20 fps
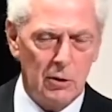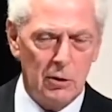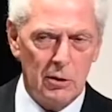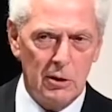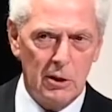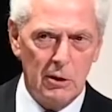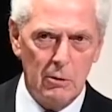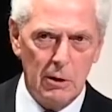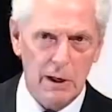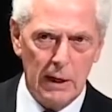
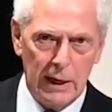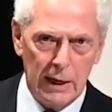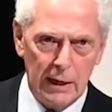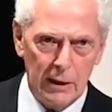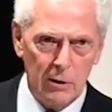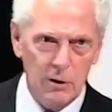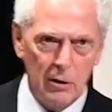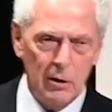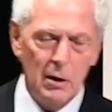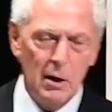
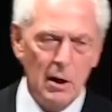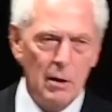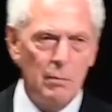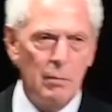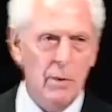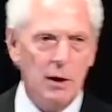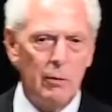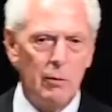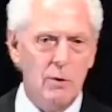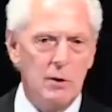continueranno, ma
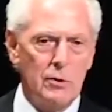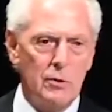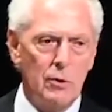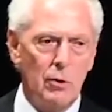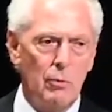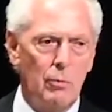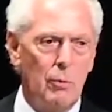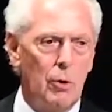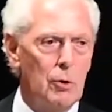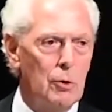questo è un
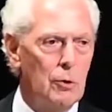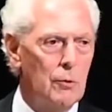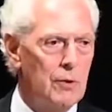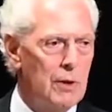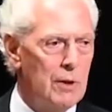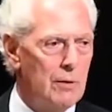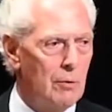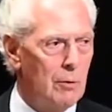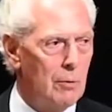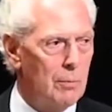modo
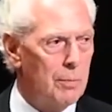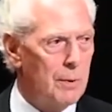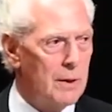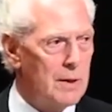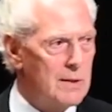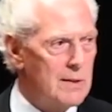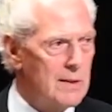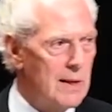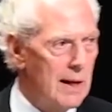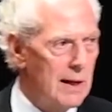vivo per
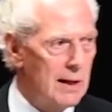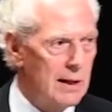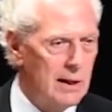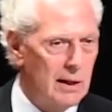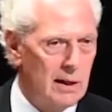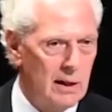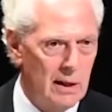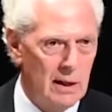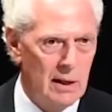stare